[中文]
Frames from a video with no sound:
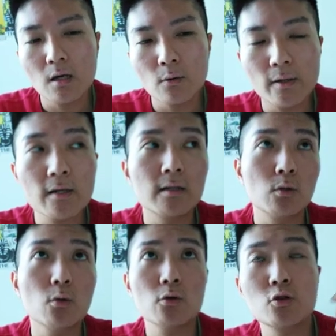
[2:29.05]
会有很
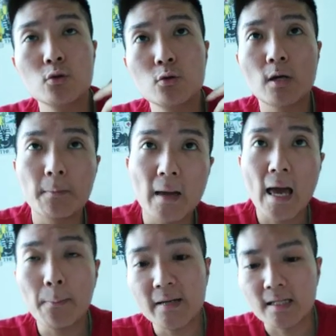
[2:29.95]
多去嗯
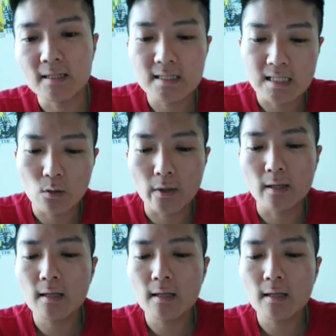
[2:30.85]
happy 的机会。